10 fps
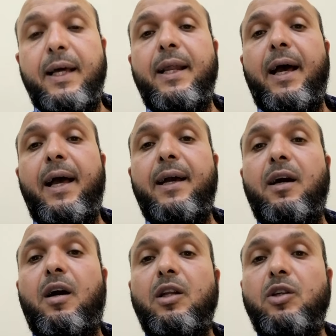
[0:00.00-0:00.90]
تاني
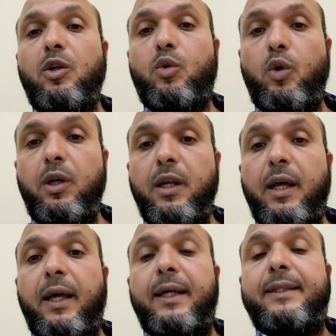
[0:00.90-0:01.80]
حاجة قطع الكل
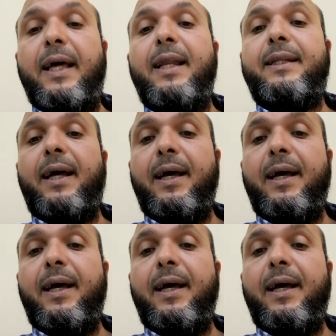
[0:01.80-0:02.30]
تالت